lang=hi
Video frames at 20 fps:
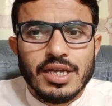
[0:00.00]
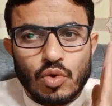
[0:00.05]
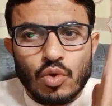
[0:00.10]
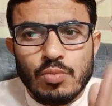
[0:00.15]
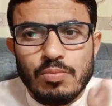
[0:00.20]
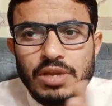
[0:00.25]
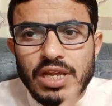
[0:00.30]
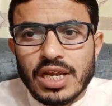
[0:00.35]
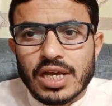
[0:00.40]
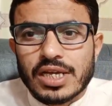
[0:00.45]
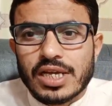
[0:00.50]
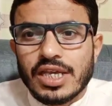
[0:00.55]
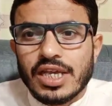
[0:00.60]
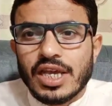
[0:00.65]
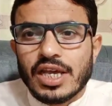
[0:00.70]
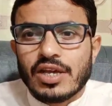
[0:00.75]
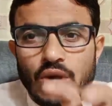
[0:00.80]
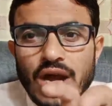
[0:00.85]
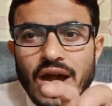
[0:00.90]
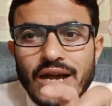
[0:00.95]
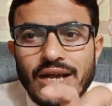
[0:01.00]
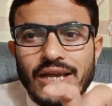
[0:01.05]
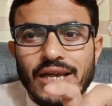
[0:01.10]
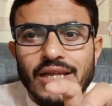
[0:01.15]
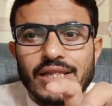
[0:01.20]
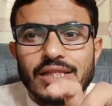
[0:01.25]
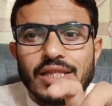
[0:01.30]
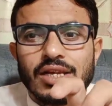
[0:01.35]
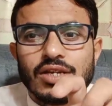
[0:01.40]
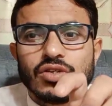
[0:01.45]
खूबी रखी है कि आग
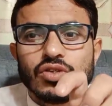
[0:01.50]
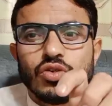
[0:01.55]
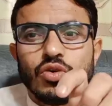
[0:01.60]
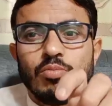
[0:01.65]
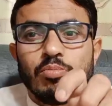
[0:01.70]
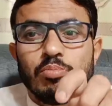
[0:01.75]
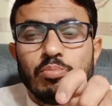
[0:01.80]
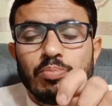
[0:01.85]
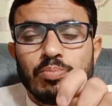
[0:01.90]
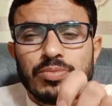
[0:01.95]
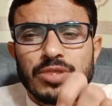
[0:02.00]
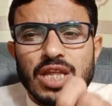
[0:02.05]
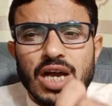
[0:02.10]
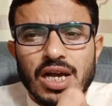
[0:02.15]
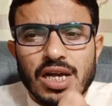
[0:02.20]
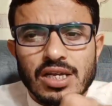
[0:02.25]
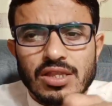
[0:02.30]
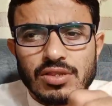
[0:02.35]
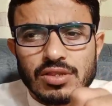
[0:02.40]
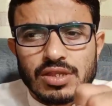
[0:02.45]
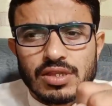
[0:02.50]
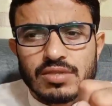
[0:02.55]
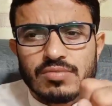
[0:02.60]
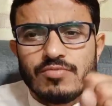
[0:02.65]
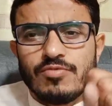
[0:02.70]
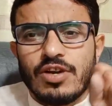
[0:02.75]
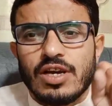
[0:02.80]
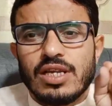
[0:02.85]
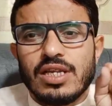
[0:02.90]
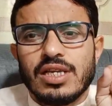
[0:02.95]
के अंदर जो ताकत
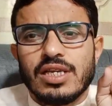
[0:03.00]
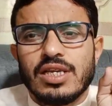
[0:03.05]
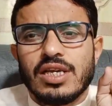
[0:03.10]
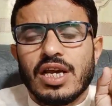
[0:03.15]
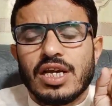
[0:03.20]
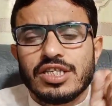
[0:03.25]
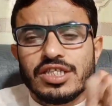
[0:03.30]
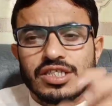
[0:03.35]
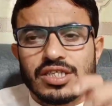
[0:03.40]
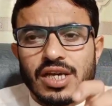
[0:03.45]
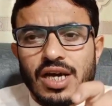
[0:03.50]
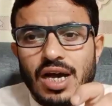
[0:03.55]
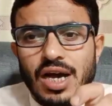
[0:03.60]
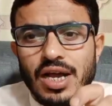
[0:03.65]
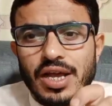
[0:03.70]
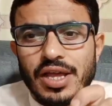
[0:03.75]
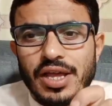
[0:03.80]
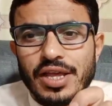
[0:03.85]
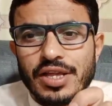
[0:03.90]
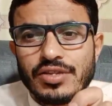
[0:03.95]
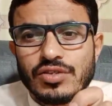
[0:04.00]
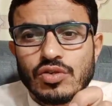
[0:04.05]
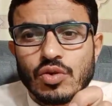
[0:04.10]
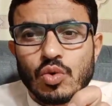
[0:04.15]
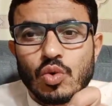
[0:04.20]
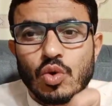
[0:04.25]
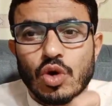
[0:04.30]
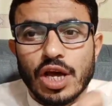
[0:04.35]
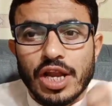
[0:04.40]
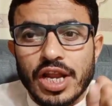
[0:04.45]
वाली अज्जा हैं
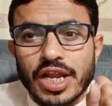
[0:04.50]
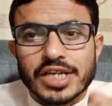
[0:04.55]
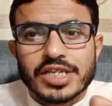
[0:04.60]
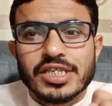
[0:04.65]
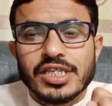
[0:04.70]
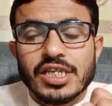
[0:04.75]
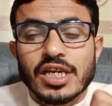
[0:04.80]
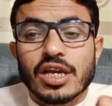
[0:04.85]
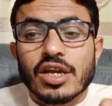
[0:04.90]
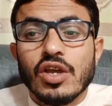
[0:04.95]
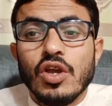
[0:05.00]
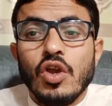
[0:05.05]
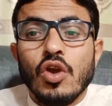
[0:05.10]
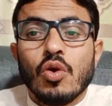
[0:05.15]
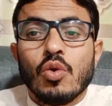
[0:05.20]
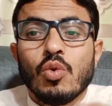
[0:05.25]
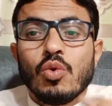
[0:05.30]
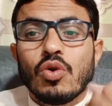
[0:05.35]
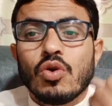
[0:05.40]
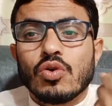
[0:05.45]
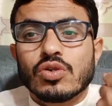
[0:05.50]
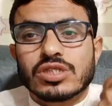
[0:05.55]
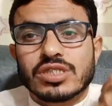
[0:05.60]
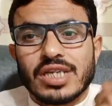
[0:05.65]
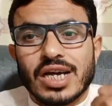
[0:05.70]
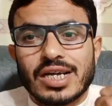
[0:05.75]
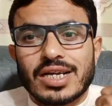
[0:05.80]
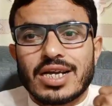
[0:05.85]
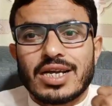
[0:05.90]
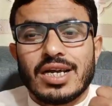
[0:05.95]
जो एनर्जी है उनको
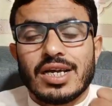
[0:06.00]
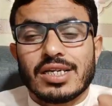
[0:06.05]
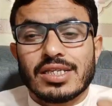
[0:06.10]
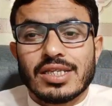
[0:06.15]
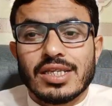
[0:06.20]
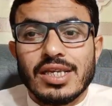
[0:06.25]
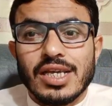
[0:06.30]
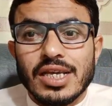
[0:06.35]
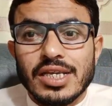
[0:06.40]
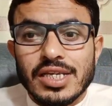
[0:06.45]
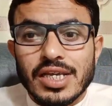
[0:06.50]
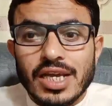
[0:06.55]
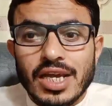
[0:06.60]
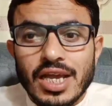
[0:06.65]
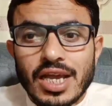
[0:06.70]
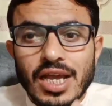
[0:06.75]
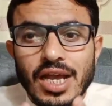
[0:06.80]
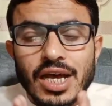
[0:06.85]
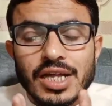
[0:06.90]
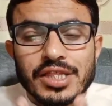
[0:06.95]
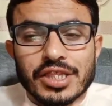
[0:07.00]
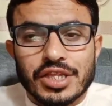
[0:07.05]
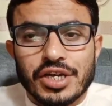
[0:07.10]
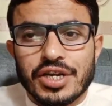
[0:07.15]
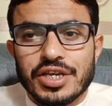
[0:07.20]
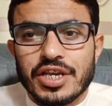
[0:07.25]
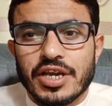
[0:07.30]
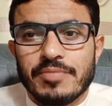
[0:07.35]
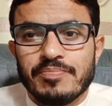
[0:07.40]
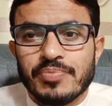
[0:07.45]
सक करती हैं ये
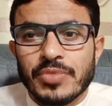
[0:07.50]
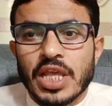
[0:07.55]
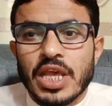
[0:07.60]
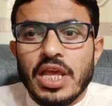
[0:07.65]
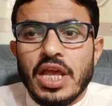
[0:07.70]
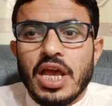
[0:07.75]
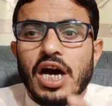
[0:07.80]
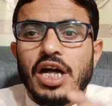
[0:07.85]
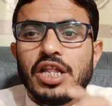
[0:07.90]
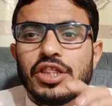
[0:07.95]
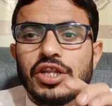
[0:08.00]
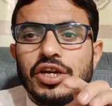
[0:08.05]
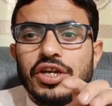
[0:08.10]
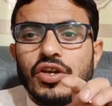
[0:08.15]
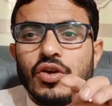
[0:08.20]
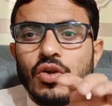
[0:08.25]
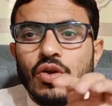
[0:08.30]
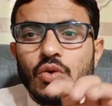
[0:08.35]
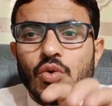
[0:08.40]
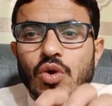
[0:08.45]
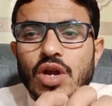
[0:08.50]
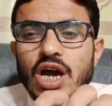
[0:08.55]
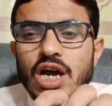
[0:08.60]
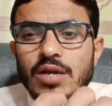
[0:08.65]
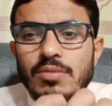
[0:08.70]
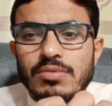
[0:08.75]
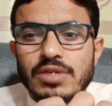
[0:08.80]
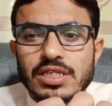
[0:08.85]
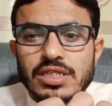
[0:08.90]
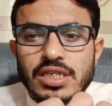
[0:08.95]
अंतड़ियाँ अंतड़ियों ने
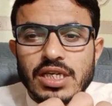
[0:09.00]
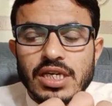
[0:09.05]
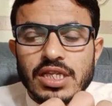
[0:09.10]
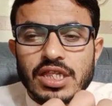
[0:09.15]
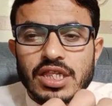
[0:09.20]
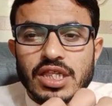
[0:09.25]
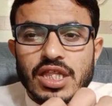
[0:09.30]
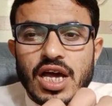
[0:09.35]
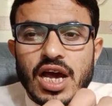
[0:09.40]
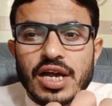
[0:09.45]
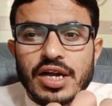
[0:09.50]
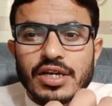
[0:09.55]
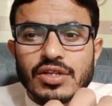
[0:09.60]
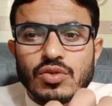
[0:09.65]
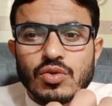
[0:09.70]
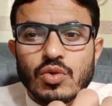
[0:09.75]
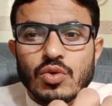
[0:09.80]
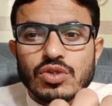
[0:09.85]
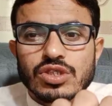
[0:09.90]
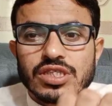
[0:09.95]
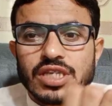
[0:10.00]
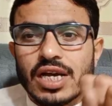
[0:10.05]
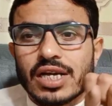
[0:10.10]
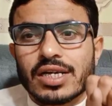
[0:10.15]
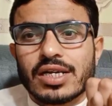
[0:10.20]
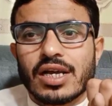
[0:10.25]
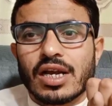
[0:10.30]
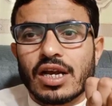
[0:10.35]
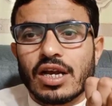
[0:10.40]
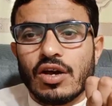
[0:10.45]
खुराक में से ताकत को
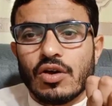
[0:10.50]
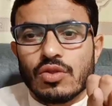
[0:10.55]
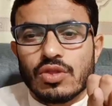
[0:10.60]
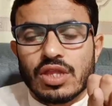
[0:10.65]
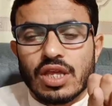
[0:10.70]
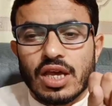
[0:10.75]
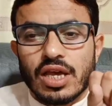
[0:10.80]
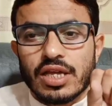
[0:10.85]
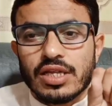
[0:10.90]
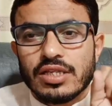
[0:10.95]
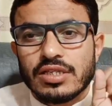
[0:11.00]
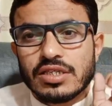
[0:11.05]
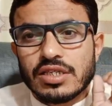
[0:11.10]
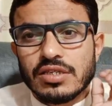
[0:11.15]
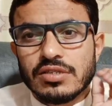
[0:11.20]
सक करना होता है